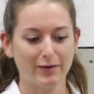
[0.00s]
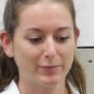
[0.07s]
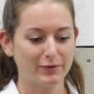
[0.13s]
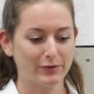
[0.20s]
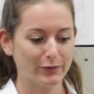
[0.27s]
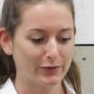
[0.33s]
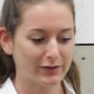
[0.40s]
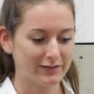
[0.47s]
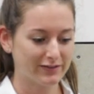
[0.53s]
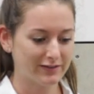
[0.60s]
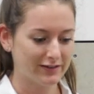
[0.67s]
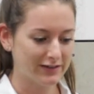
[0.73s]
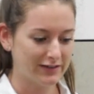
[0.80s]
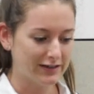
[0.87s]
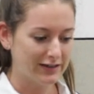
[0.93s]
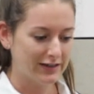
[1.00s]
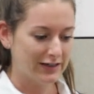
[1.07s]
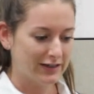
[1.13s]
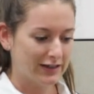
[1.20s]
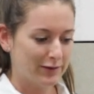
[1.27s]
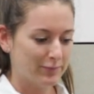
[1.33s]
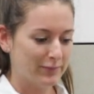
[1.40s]
habe dort
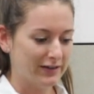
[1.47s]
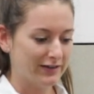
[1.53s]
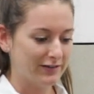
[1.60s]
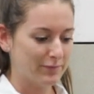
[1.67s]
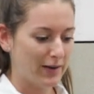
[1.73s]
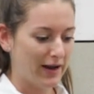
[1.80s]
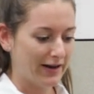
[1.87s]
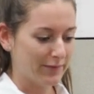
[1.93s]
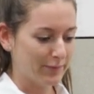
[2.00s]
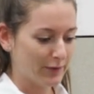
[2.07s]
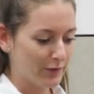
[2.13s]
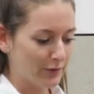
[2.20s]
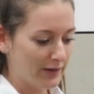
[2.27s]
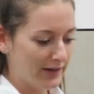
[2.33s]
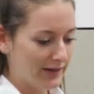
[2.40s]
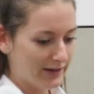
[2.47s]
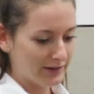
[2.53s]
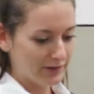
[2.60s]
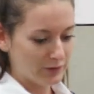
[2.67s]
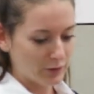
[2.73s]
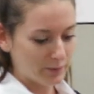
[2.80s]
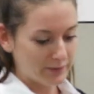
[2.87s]
mit meinem
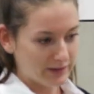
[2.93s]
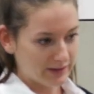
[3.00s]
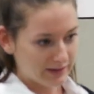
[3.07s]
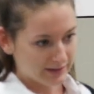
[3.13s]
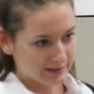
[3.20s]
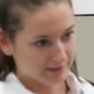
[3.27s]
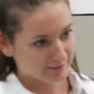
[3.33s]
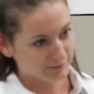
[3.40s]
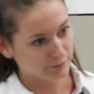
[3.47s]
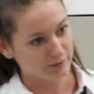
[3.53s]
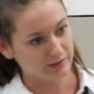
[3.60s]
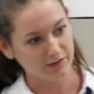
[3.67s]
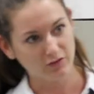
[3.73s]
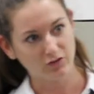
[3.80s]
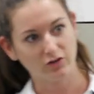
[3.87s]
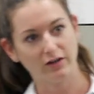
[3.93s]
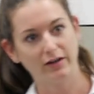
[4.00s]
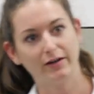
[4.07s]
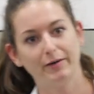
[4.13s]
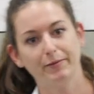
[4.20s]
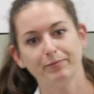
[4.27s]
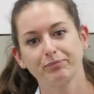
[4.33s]
Kollegen Dominik Sunic
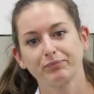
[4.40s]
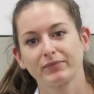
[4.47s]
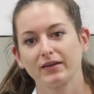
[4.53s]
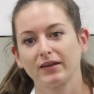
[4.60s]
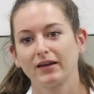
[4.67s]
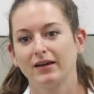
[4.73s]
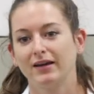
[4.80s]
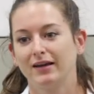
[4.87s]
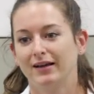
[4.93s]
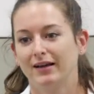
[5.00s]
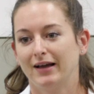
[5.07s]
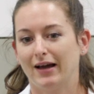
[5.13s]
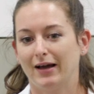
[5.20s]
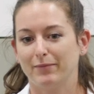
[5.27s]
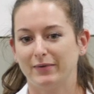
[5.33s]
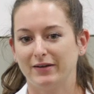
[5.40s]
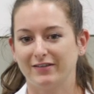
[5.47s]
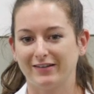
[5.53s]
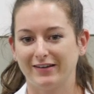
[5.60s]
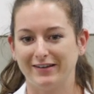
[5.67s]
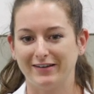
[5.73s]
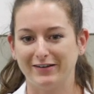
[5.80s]
äh, ein
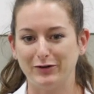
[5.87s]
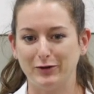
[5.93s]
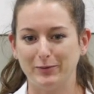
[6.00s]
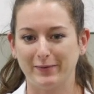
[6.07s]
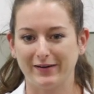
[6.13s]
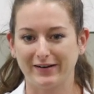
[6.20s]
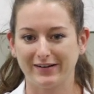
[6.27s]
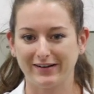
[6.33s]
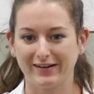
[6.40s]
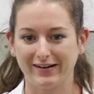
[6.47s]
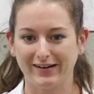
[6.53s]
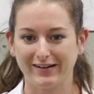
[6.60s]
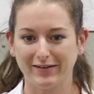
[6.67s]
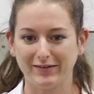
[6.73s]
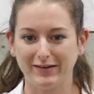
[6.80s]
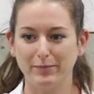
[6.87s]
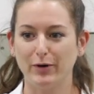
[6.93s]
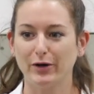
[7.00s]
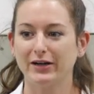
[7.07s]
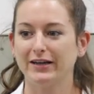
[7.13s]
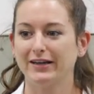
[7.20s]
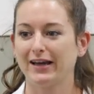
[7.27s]
bisschen über die
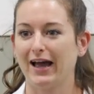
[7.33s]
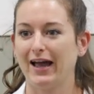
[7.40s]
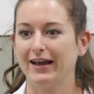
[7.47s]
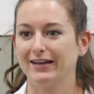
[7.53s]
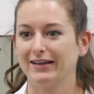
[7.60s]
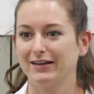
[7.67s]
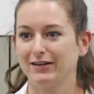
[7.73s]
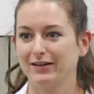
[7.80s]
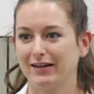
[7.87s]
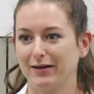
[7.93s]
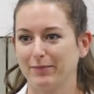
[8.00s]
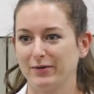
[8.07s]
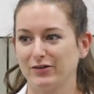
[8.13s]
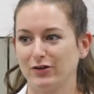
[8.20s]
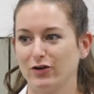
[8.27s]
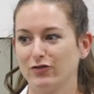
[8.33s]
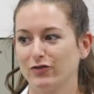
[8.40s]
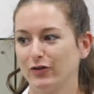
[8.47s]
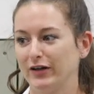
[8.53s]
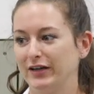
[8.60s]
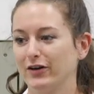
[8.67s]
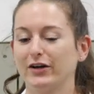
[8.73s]
Möglichkeiten der
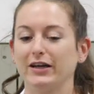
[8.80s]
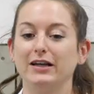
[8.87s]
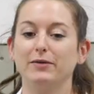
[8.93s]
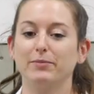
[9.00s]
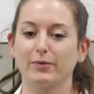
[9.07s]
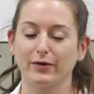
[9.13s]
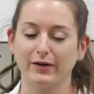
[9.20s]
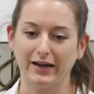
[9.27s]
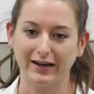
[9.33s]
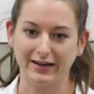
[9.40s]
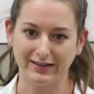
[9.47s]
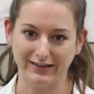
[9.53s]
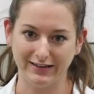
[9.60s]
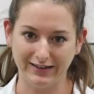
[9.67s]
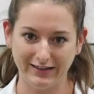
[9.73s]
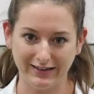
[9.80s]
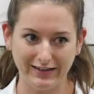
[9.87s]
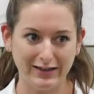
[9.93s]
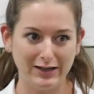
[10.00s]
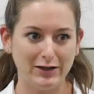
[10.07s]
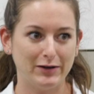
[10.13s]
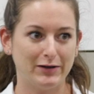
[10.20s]
Beschaffung in agilen Projekten
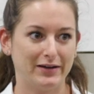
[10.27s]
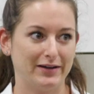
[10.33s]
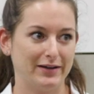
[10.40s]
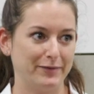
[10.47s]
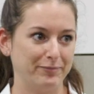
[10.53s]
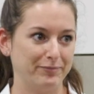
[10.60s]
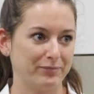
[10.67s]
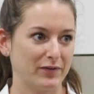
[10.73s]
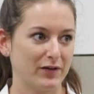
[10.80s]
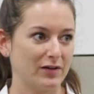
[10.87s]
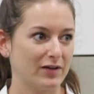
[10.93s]
ähm,